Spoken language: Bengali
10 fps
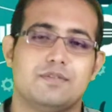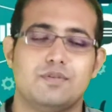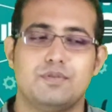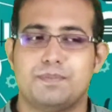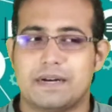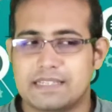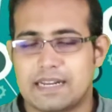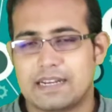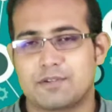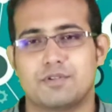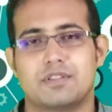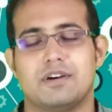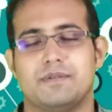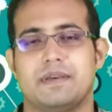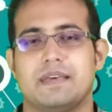ধরুন বাজার হাট করতে
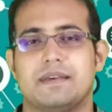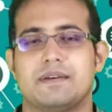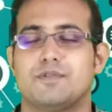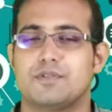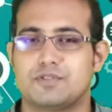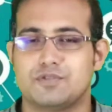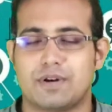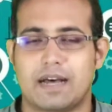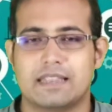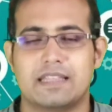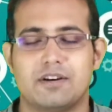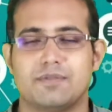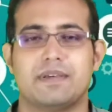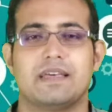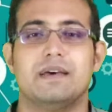হবে কোনো কিছু আনতে
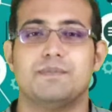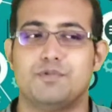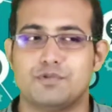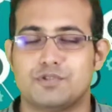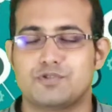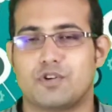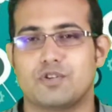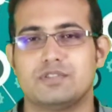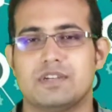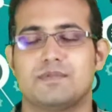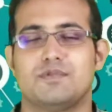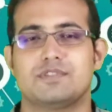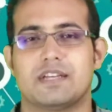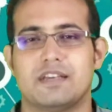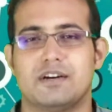হবে পুজোর সরঞ্জাম
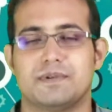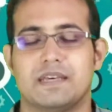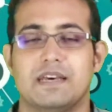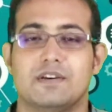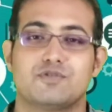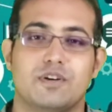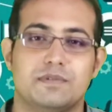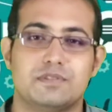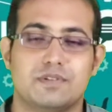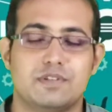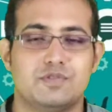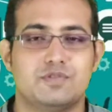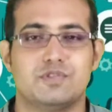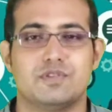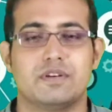গোছাতে হবে সমস্ত
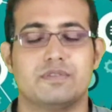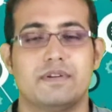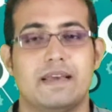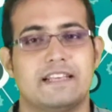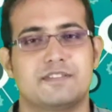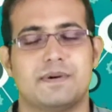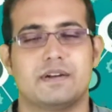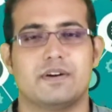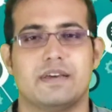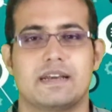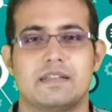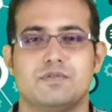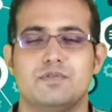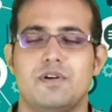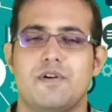কিছুর জন্য কিন্তু ওরা এক্সপার্ট হয় এরা
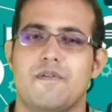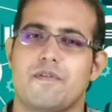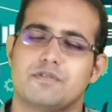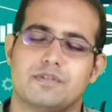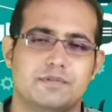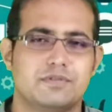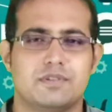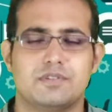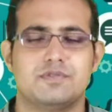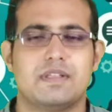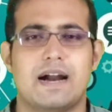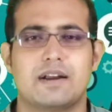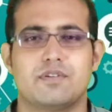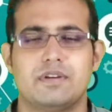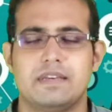কিন্তু সমস্ত কিছুতে
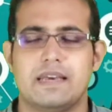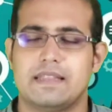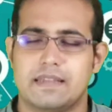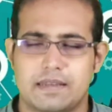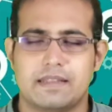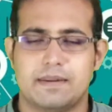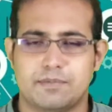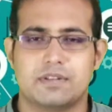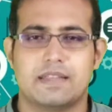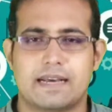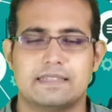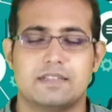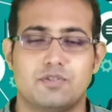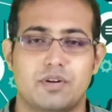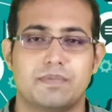আগ্রহী এদের এদের মধ্যে দেখা
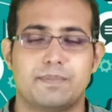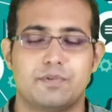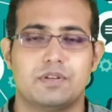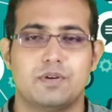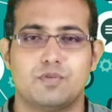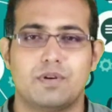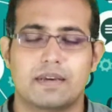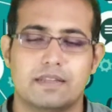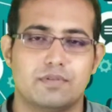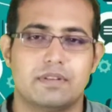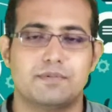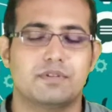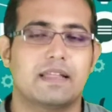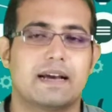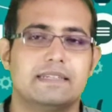যায় ধর্মের প্রতি অনুরাগ কিন্তু এদের
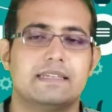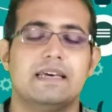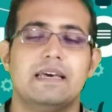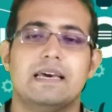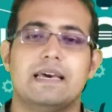মধ্যে দেখা যায়